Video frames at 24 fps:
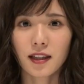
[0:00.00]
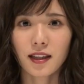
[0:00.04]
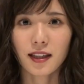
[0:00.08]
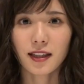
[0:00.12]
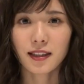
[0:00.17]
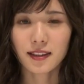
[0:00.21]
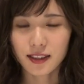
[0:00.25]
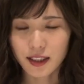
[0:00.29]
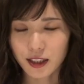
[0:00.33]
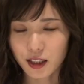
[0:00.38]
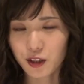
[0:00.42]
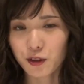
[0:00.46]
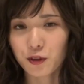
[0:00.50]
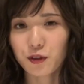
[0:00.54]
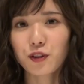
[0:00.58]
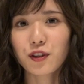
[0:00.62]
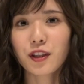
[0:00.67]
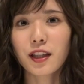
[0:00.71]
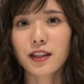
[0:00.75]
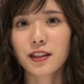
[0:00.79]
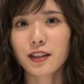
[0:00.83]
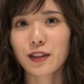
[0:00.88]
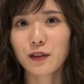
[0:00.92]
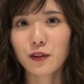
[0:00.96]
勝手に
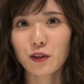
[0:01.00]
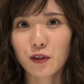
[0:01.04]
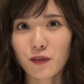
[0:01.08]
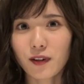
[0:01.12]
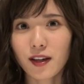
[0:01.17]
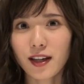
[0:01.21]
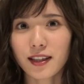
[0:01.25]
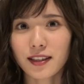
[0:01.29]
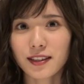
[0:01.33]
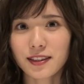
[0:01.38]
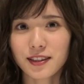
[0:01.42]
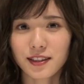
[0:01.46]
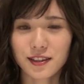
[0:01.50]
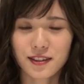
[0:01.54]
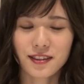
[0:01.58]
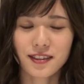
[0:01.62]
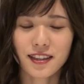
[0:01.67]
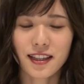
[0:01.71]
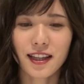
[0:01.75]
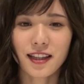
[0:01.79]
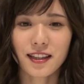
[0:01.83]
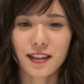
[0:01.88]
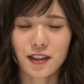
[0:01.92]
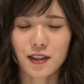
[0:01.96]
震えてろは少
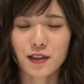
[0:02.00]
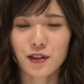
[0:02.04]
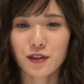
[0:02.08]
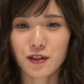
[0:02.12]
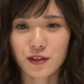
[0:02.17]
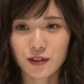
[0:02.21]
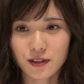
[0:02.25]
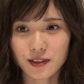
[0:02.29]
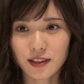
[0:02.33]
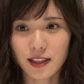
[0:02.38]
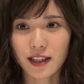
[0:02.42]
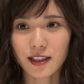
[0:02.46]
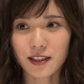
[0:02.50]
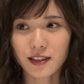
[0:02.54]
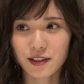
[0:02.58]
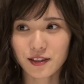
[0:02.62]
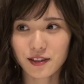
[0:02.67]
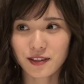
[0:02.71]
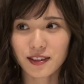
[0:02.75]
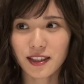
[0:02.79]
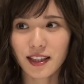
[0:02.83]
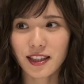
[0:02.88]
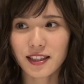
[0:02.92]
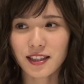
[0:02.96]
ない人数で
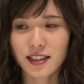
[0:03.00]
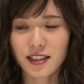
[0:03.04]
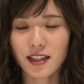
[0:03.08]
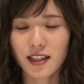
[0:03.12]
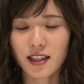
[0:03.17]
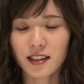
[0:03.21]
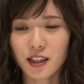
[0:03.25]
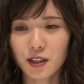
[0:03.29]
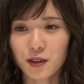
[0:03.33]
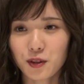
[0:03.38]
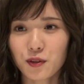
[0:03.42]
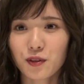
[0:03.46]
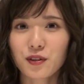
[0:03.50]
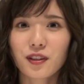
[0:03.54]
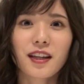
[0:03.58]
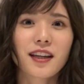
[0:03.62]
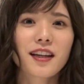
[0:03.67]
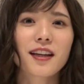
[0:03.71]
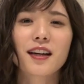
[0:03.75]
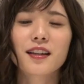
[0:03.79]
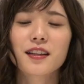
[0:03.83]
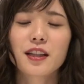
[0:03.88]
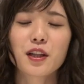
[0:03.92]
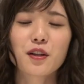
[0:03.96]
少ない時間で撮った
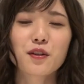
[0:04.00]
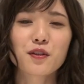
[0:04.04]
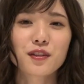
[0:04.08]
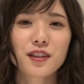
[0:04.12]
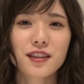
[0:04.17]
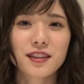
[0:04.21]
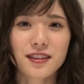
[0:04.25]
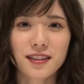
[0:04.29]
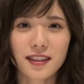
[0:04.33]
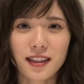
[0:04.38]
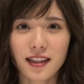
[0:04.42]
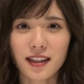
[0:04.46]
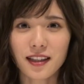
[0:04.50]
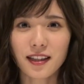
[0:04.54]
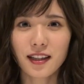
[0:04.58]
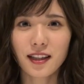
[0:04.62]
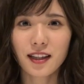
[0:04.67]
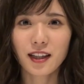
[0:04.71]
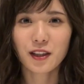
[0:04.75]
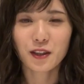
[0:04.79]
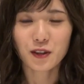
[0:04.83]
映画なのですが、